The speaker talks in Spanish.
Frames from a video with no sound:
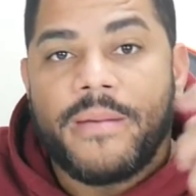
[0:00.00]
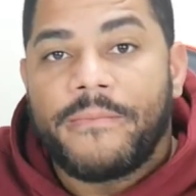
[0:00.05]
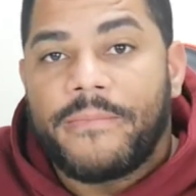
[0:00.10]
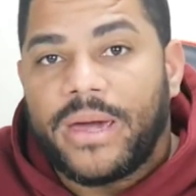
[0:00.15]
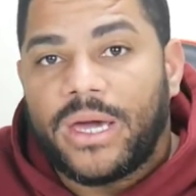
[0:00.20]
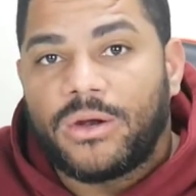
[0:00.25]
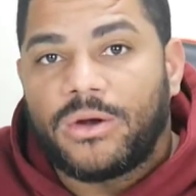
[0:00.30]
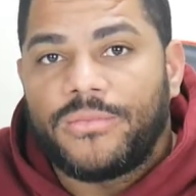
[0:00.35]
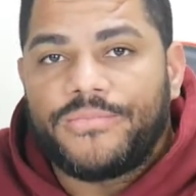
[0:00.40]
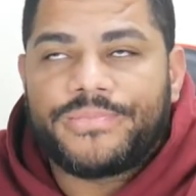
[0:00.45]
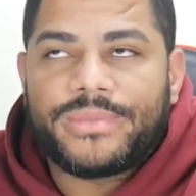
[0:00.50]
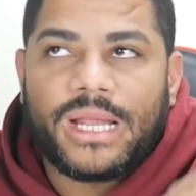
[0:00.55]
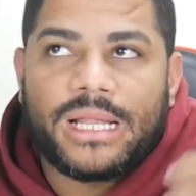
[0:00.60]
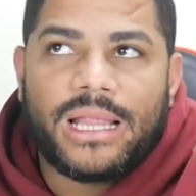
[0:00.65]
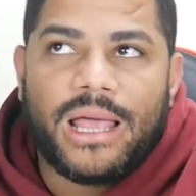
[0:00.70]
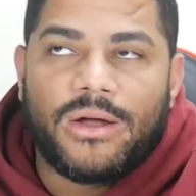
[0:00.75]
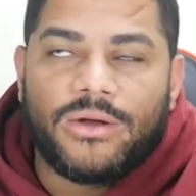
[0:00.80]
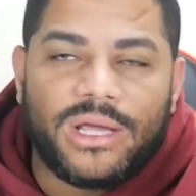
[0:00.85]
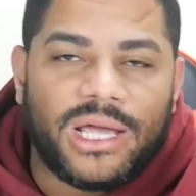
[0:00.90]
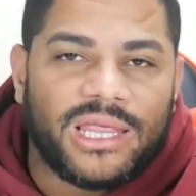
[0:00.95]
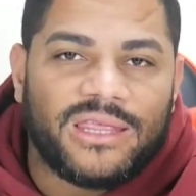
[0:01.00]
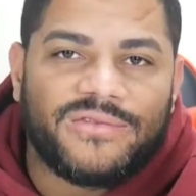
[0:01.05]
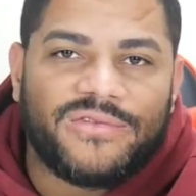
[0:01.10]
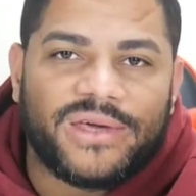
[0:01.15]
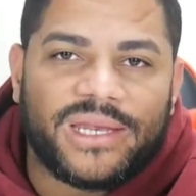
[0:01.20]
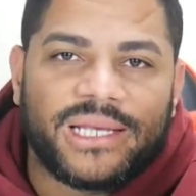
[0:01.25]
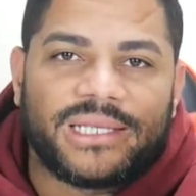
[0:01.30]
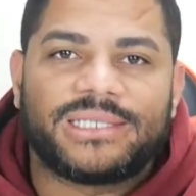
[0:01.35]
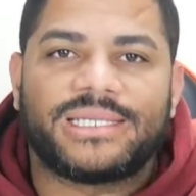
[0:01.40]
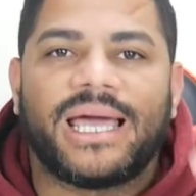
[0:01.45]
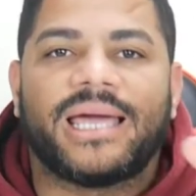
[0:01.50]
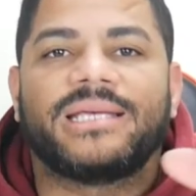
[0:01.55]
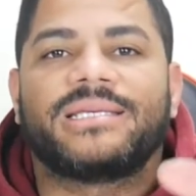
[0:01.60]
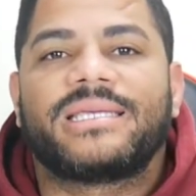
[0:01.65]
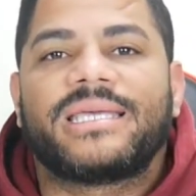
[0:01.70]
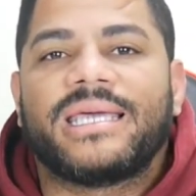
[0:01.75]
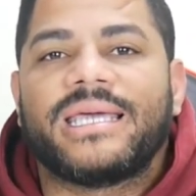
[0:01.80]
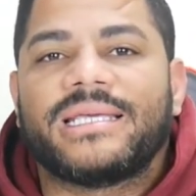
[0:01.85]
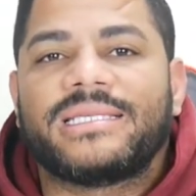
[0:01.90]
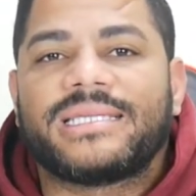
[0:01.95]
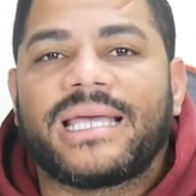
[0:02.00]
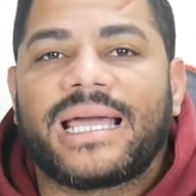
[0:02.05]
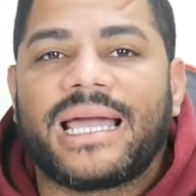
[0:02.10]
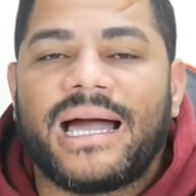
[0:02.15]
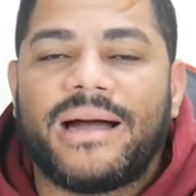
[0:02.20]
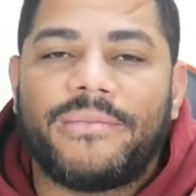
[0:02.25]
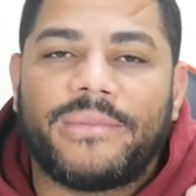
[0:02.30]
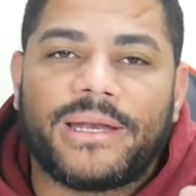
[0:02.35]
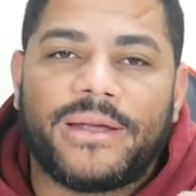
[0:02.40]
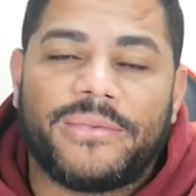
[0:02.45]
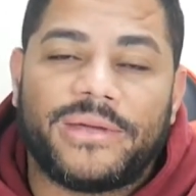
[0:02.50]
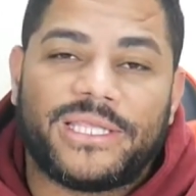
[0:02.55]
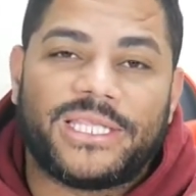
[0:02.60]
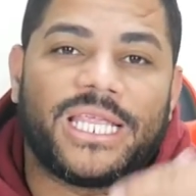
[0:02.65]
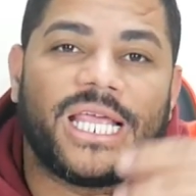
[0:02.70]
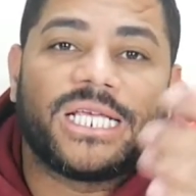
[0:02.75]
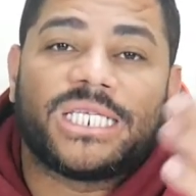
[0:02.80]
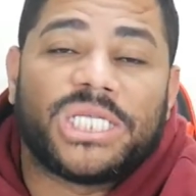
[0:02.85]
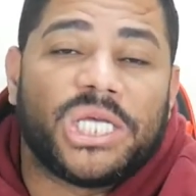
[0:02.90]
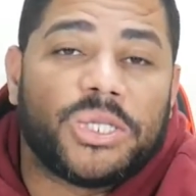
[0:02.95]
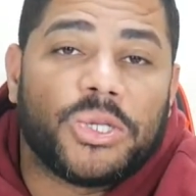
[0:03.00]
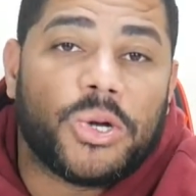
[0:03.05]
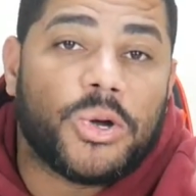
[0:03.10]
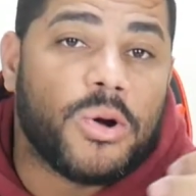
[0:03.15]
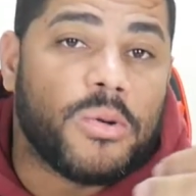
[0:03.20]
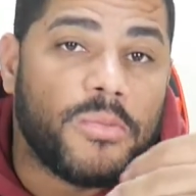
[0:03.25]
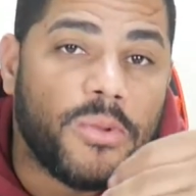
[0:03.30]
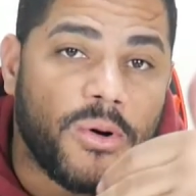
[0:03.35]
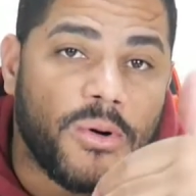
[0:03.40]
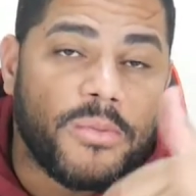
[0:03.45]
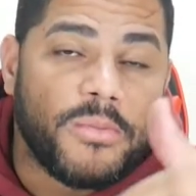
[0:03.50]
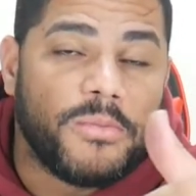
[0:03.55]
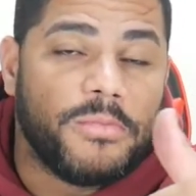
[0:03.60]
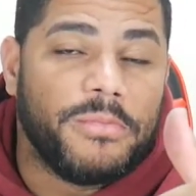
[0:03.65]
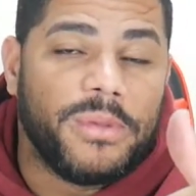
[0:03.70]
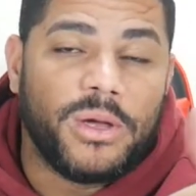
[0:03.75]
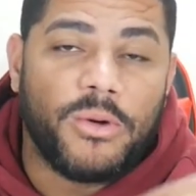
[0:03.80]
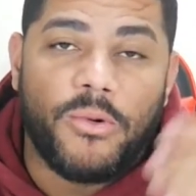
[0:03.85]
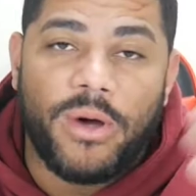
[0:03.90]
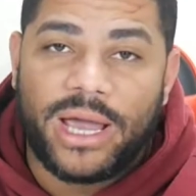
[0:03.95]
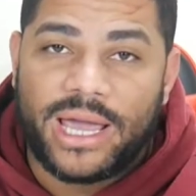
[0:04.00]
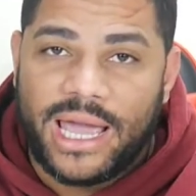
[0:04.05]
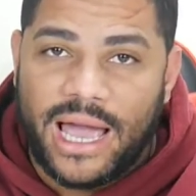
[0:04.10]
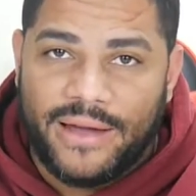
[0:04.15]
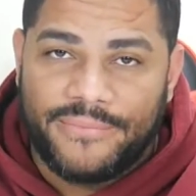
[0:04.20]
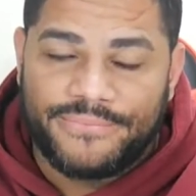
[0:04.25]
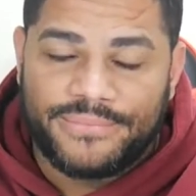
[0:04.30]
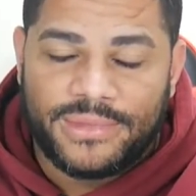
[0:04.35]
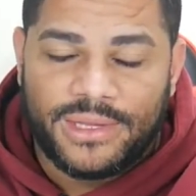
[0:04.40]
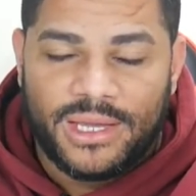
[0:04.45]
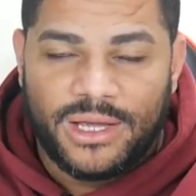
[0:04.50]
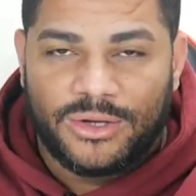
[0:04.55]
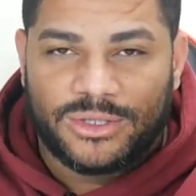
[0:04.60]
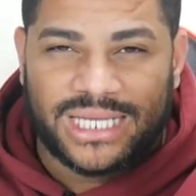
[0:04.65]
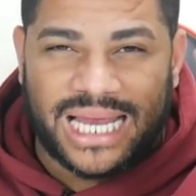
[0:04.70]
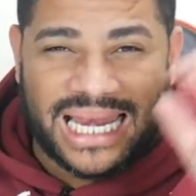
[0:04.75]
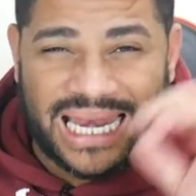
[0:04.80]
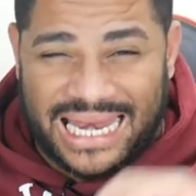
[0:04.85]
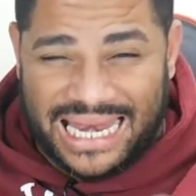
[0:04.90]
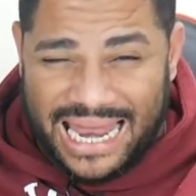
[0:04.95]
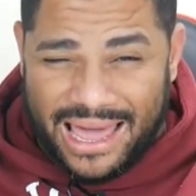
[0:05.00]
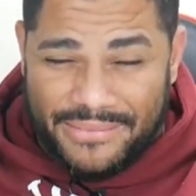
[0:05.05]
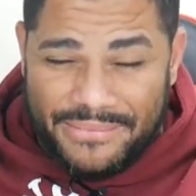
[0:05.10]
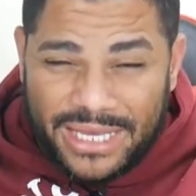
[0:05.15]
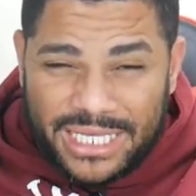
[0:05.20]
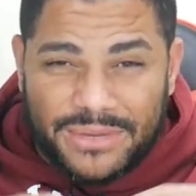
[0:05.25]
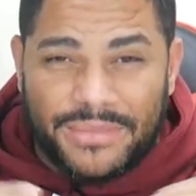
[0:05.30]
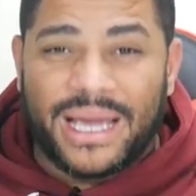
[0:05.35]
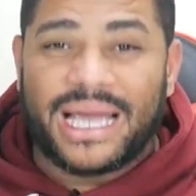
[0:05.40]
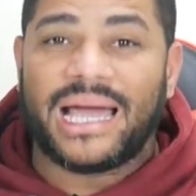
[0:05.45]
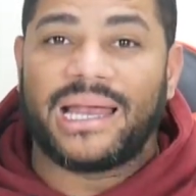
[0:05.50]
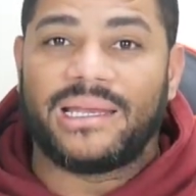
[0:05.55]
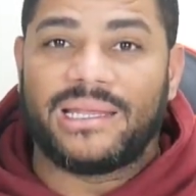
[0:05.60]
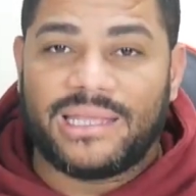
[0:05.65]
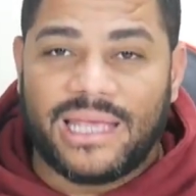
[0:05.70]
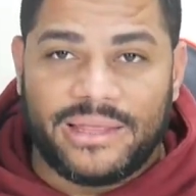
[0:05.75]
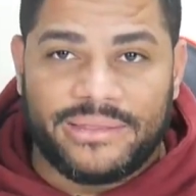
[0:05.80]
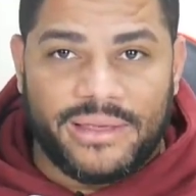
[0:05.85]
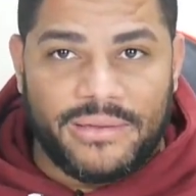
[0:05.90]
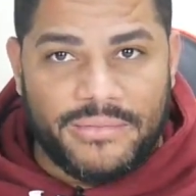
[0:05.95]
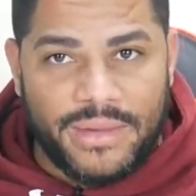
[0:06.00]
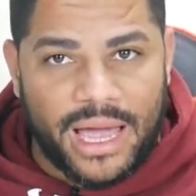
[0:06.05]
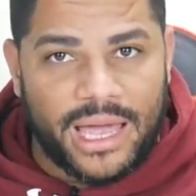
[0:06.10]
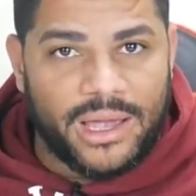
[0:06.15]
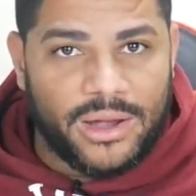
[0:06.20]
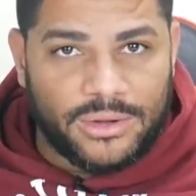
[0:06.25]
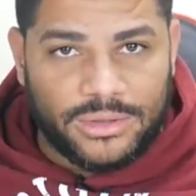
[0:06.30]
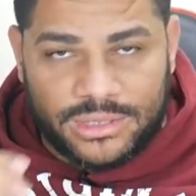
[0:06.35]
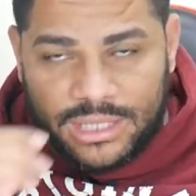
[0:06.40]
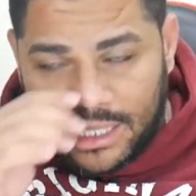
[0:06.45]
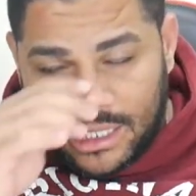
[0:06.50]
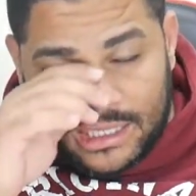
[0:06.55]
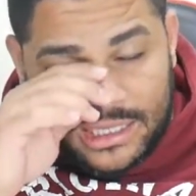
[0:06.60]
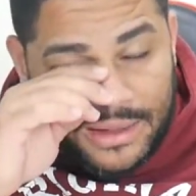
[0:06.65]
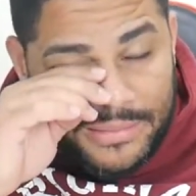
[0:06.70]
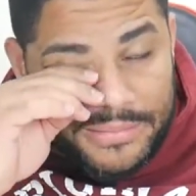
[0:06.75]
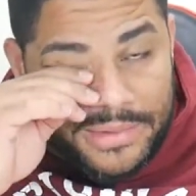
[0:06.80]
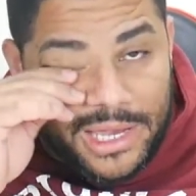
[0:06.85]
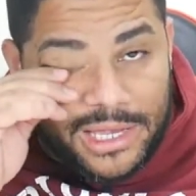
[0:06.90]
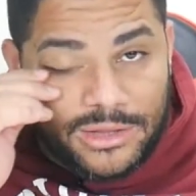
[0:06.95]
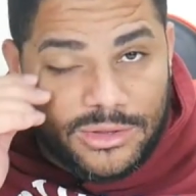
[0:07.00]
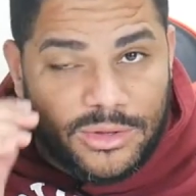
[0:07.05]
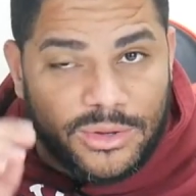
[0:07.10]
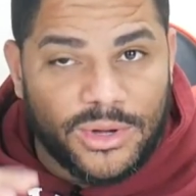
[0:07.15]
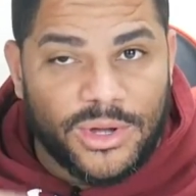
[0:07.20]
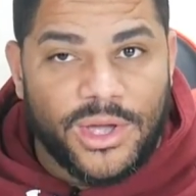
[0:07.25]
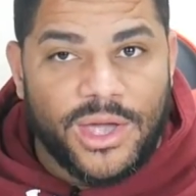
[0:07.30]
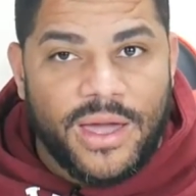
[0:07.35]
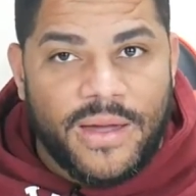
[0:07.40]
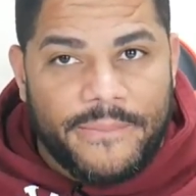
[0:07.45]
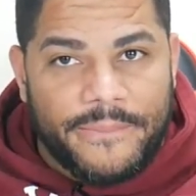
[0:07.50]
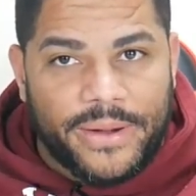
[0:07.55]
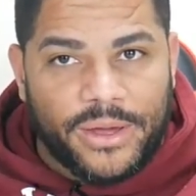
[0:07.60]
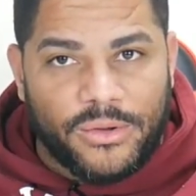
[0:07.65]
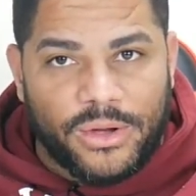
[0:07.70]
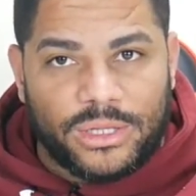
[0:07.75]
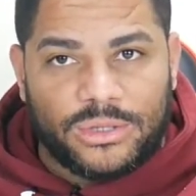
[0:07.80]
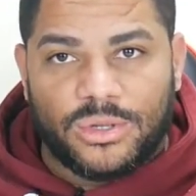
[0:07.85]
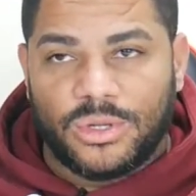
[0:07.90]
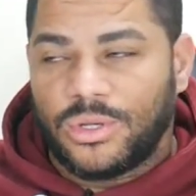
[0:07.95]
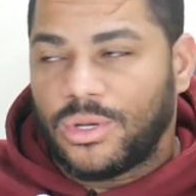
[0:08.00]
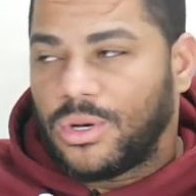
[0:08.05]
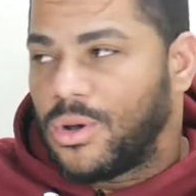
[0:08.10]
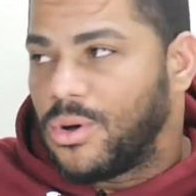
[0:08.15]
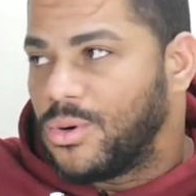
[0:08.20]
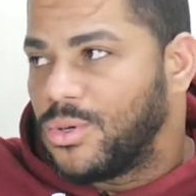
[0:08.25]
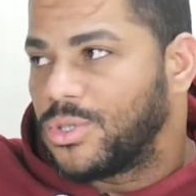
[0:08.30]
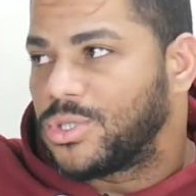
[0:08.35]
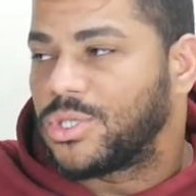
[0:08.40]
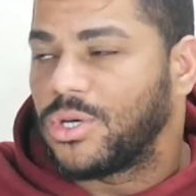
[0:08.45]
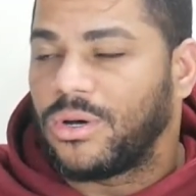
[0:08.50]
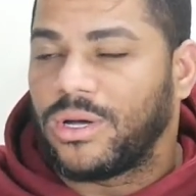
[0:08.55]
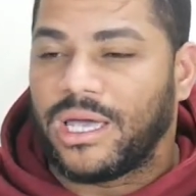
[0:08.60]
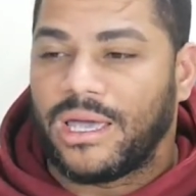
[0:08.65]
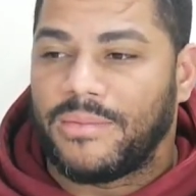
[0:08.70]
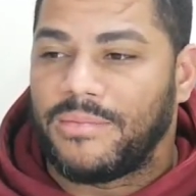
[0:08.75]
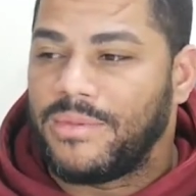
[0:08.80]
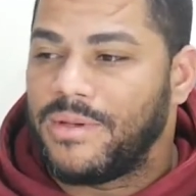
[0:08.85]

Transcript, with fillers: pero la única diferencia es que esta cámara vendría siendo como mi webcam, o sea, la misma calidad de imagen que ustedes están viendo, pero esto yo lo uso en